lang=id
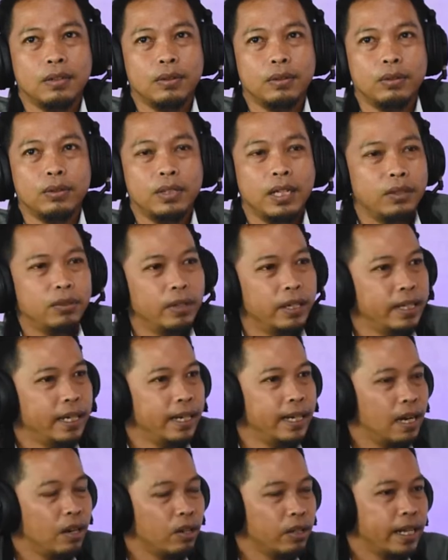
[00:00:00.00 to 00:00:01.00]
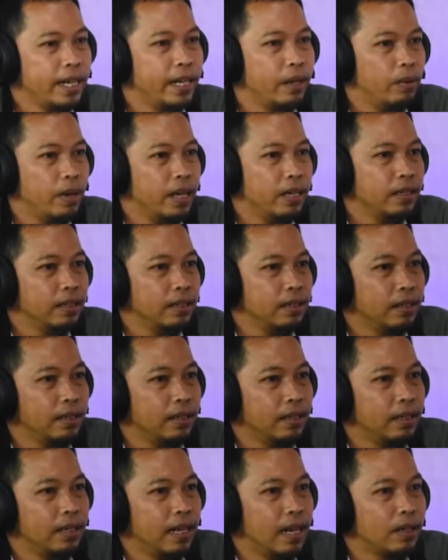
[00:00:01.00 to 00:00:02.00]
Ustadz sudah jadi anggota dewan
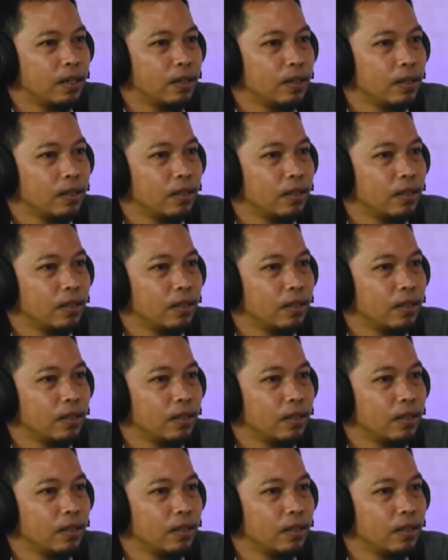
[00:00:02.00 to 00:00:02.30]
dan